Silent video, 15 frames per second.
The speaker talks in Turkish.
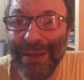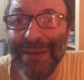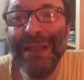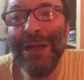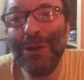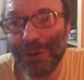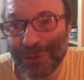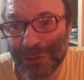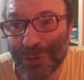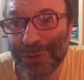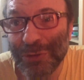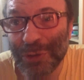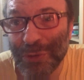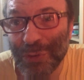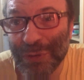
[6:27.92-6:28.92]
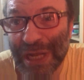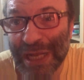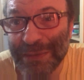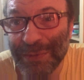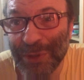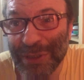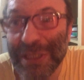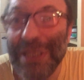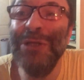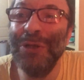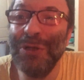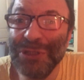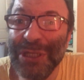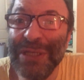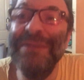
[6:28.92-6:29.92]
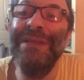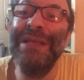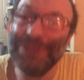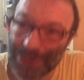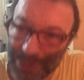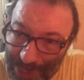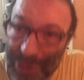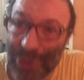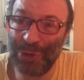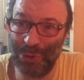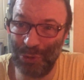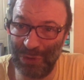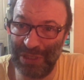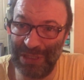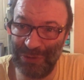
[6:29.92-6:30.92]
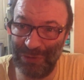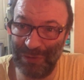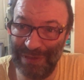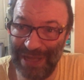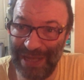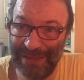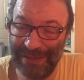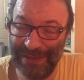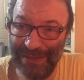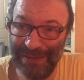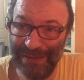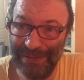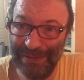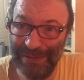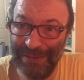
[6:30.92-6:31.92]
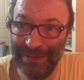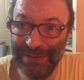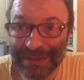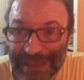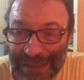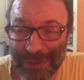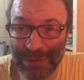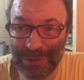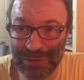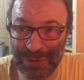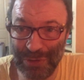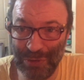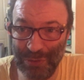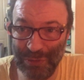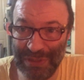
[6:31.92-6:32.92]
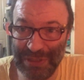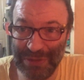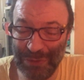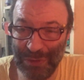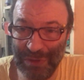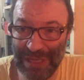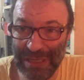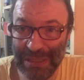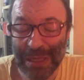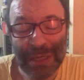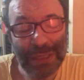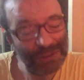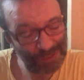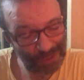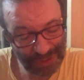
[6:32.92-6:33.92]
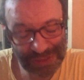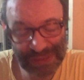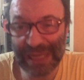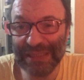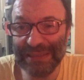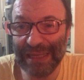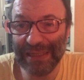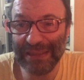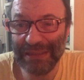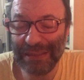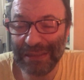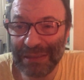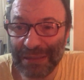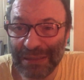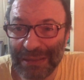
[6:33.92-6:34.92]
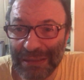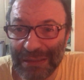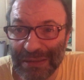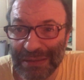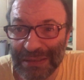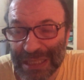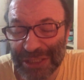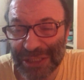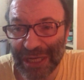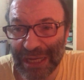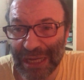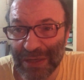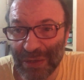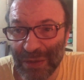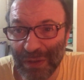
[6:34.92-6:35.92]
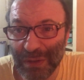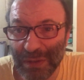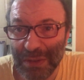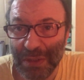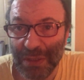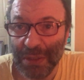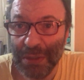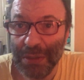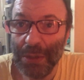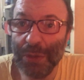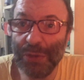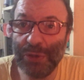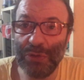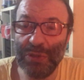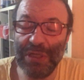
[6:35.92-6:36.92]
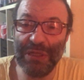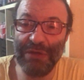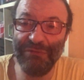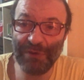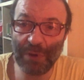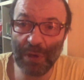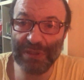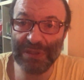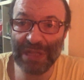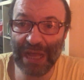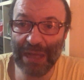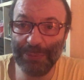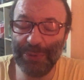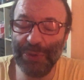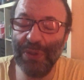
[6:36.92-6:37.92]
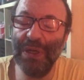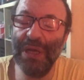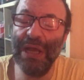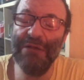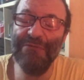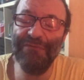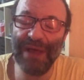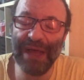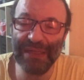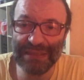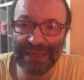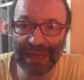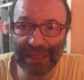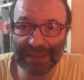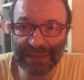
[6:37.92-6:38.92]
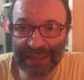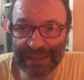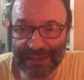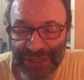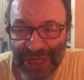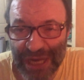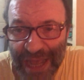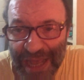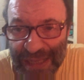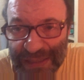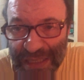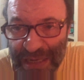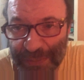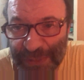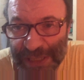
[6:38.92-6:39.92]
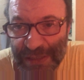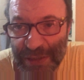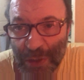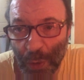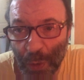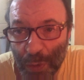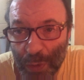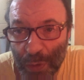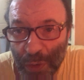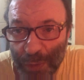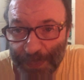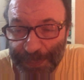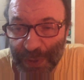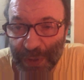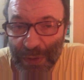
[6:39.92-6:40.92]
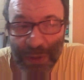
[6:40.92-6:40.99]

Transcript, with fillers: dekonstrüksiyona uğratmıyorlar. İlk önce destrüksiyona uğratıyorlar. Destrüksiyona uğratıyorlar. Sonra zaten e, Nietzsche geliyor. Üstüne de Freud ne yapıyor? El Fatiha diye cenaze namazını okuyup